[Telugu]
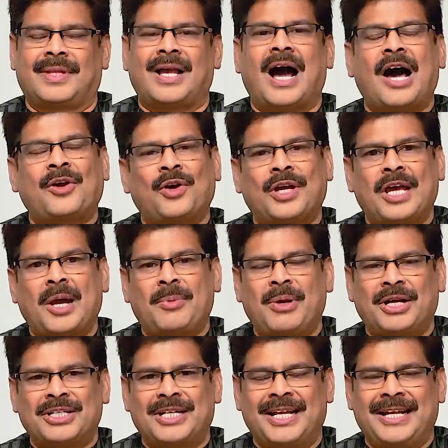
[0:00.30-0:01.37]

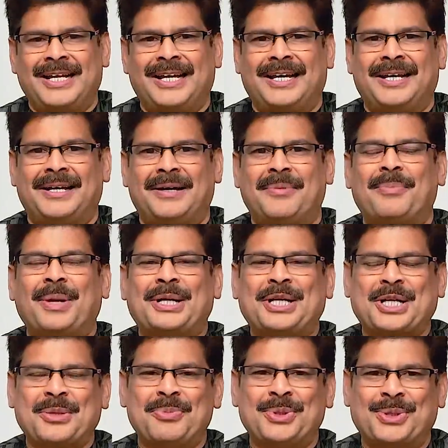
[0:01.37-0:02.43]
ఆరోగ్యాభిలాషులైన
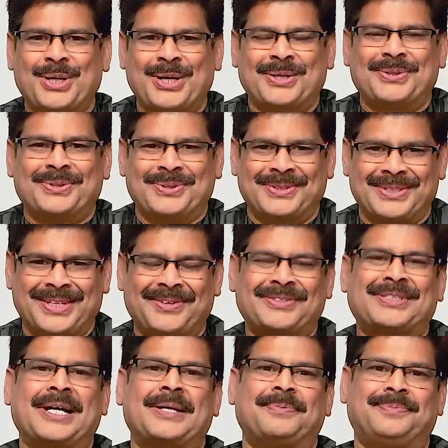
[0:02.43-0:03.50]
ప్రేక్షక మిత్రులకు
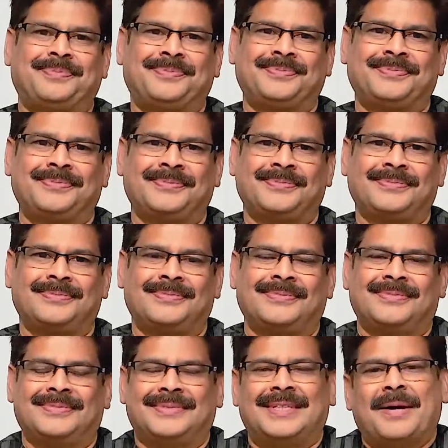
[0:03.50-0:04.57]
నమస్కారం
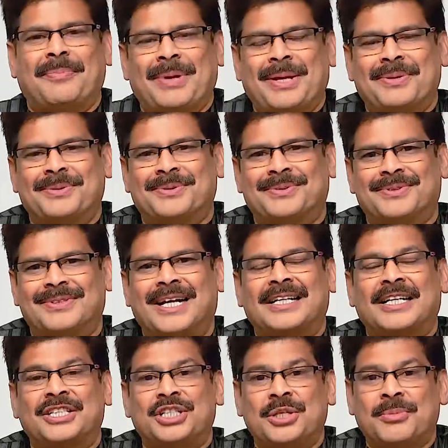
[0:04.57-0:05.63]
నా పేరు
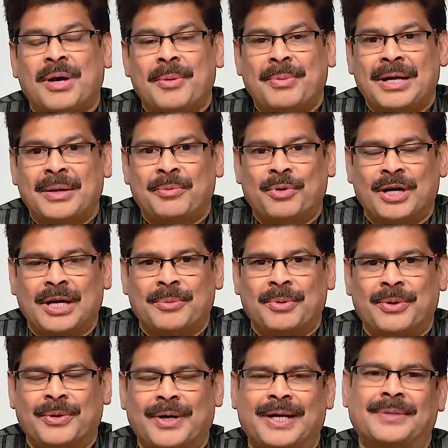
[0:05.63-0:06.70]
డాక్టర్ చిరుమామిళ్ళ మురళీ
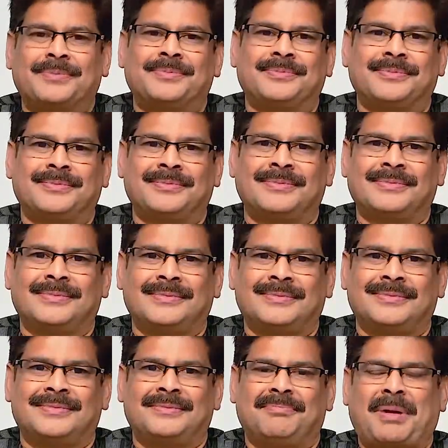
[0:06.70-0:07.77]
మనోహర్
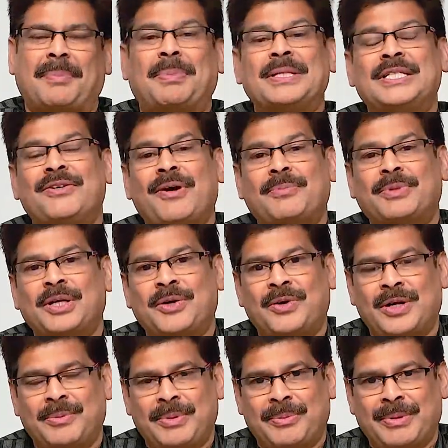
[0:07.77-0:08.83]
ప్రపంచవ్యాప్తంగా
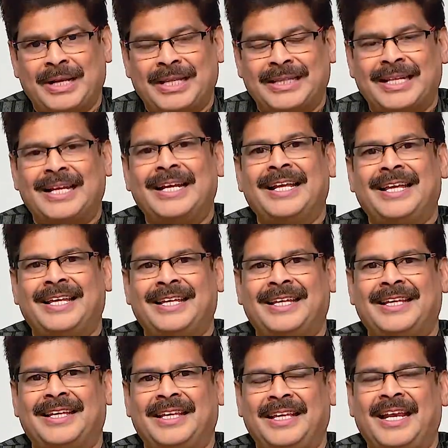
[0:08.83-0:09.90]
ఉన్న మిమ్మల్ని అందరినీ
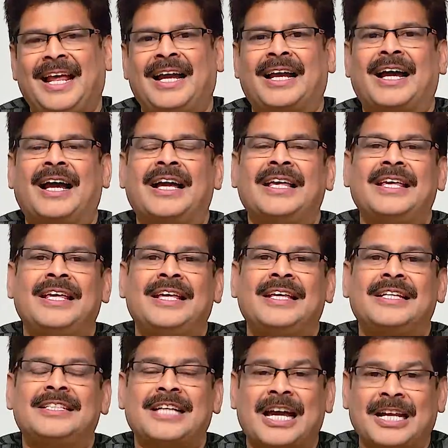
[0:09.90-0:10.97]
ఇలాగా ఈ
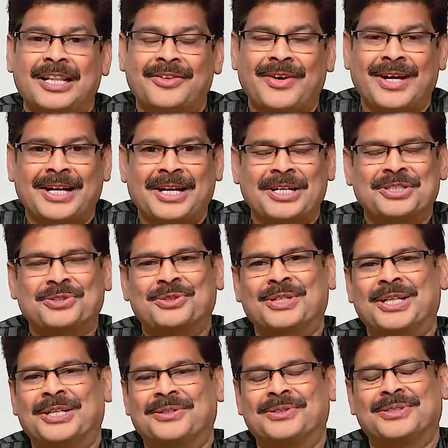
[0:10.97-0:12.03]
ఛానల్ ద్వారా
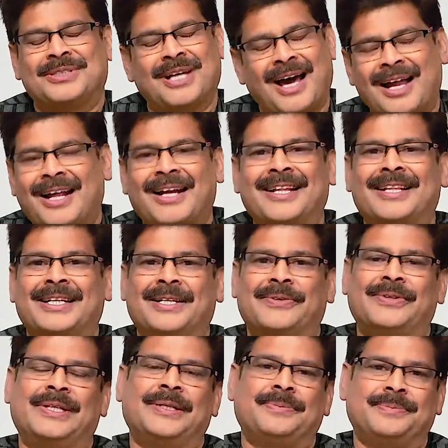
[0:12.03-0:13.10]
కలుసుకుంటున్నందుకు చాలా ఆనందంగా
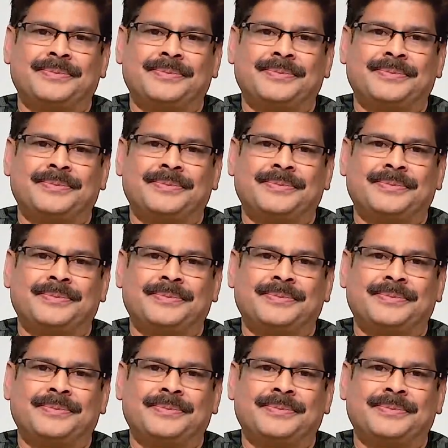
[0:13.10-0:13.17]
ఉంది